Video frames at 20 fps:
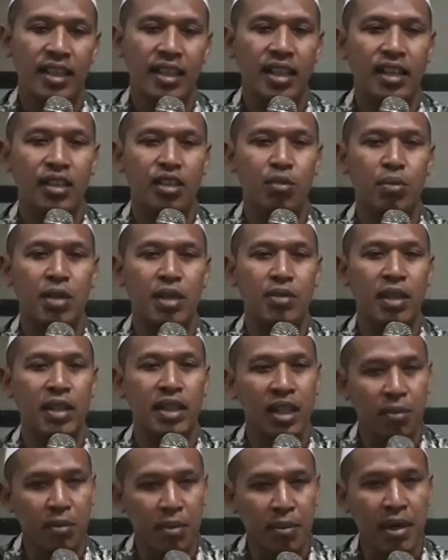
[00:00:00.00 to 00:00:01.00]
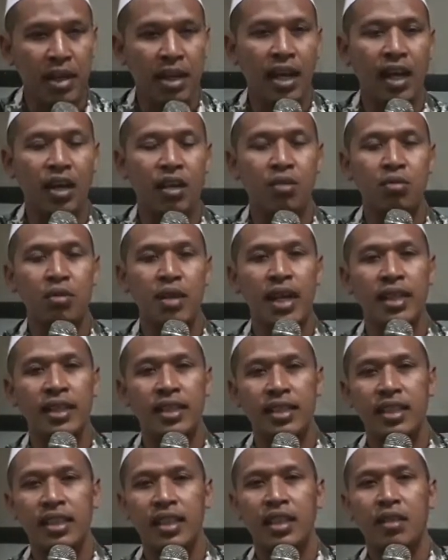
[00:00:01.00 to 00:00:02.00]
nah, tumbas wedang memang gak kuat
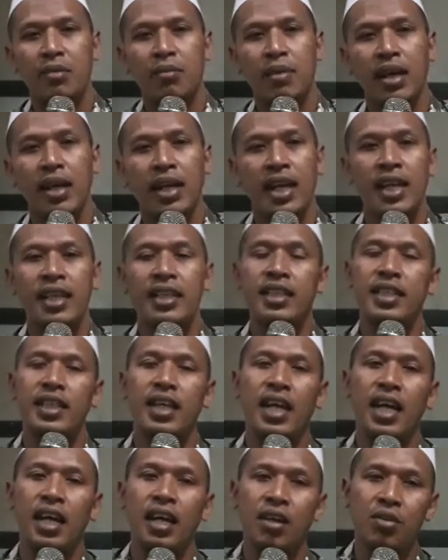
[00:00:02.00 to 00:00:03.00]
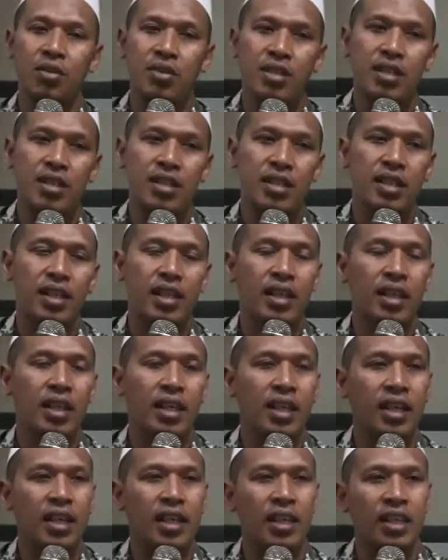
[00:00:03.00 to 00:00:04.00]
maka dia harus
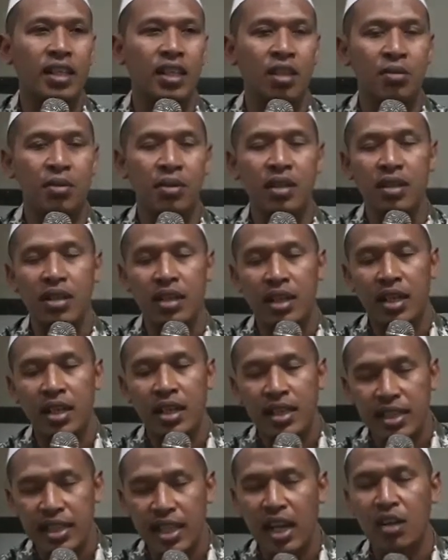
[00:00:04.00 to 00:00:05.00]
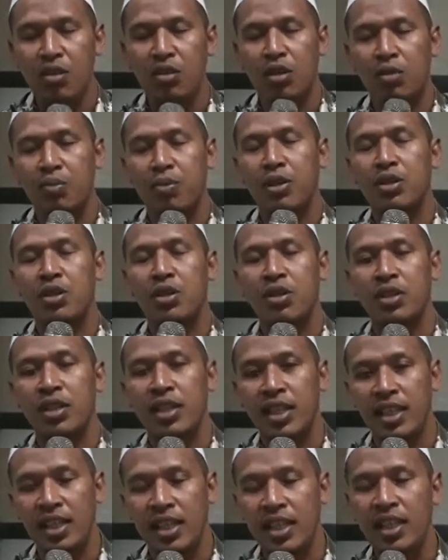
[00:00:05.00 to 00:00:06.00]
uh, eh, no, nyaur
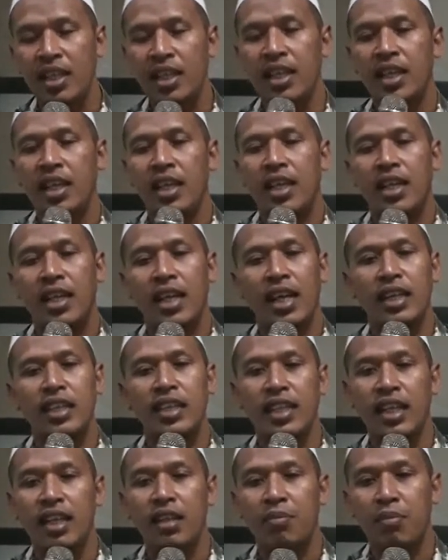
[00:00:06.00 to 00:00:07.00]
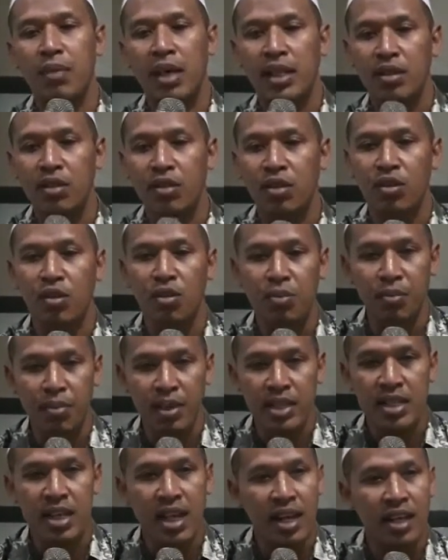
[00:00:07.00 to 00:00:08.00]
posoni lagi mantun
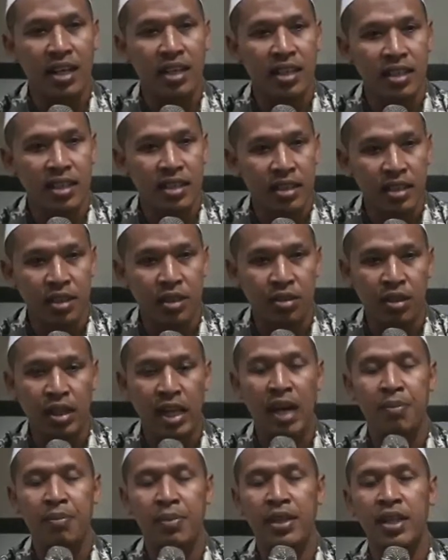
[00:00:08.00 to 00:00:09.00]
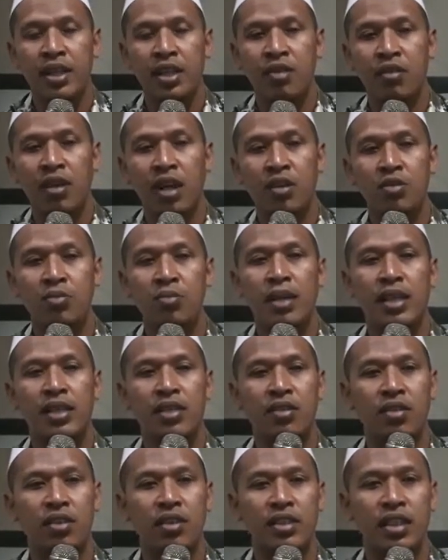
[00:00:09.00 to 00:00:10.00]
ngombe sak cukapin di wau
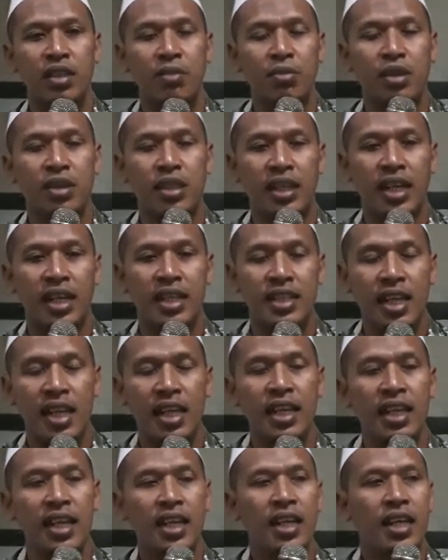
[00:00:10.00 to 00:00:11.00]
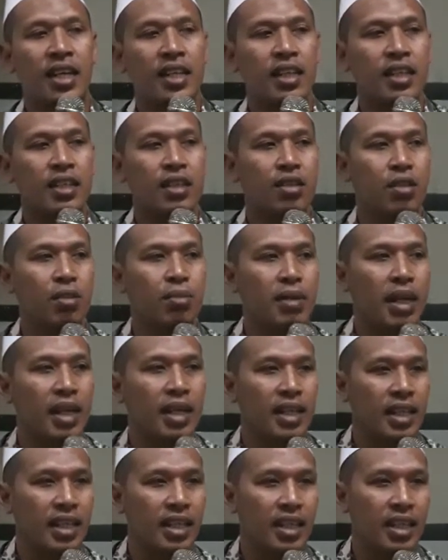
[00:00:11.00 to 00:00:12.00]
mantun mboten mboten asal nedho
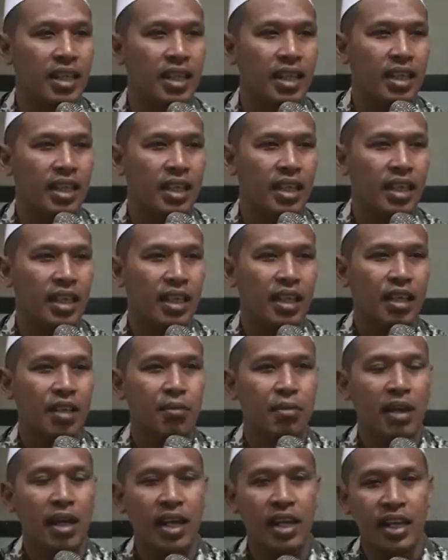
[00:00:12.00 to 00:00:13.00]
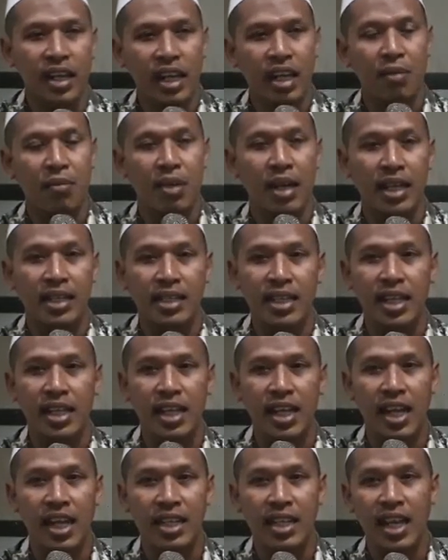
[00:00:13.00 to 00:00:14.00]
mali makane lek belajar
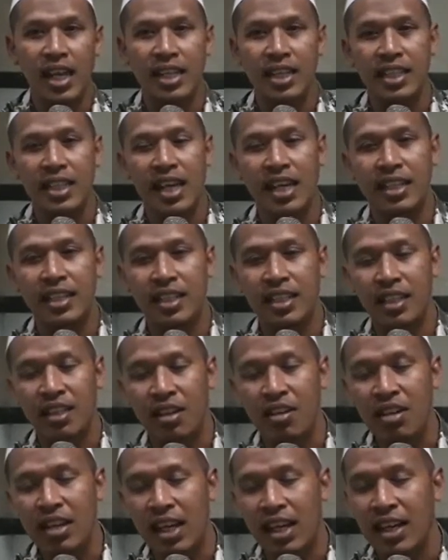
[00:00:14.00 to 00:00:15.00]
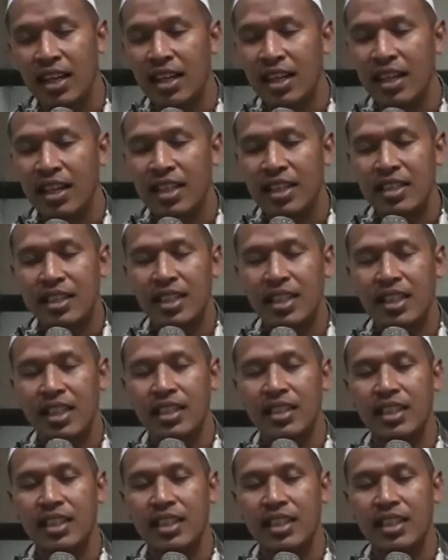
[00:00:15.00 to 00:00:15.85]
lari alih-alih niku lah si